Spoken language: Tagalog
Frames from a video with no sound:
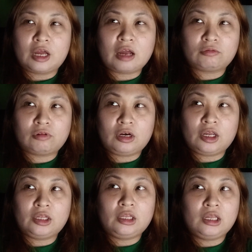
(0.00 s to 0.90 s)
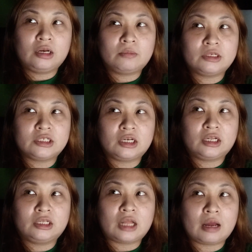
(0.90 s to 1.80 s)
Actually, hindi naman
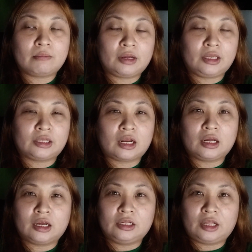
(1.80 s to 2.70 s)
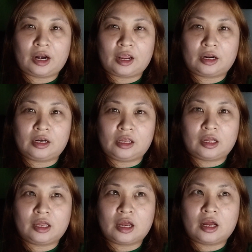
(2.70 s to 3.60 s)
sila damay talaga directly.
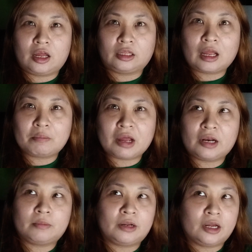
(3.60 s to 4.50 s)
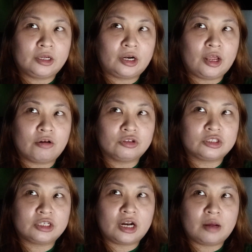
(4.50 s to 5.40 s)
Kaya nga, tama naman agree ako
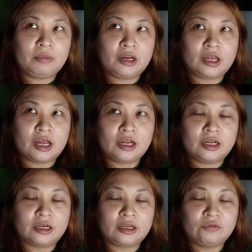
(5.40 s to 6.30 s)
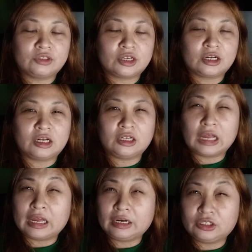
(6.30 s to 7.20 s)
sa sinabi ni Keanu Reeves na
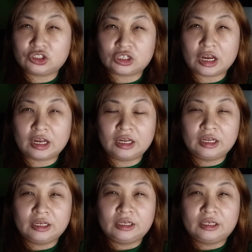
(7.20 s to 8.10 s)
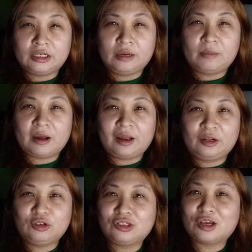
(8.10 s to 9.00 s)
nagagalit siya. Diba?
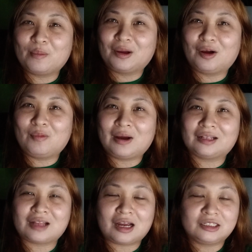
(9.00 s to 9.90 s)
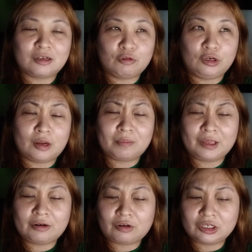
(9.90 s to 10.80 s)
Doon sa mga umatake sa wall niya.
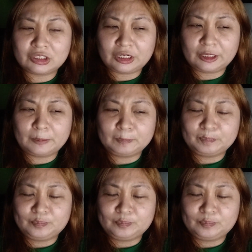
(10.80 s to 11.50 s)
Pero kasi,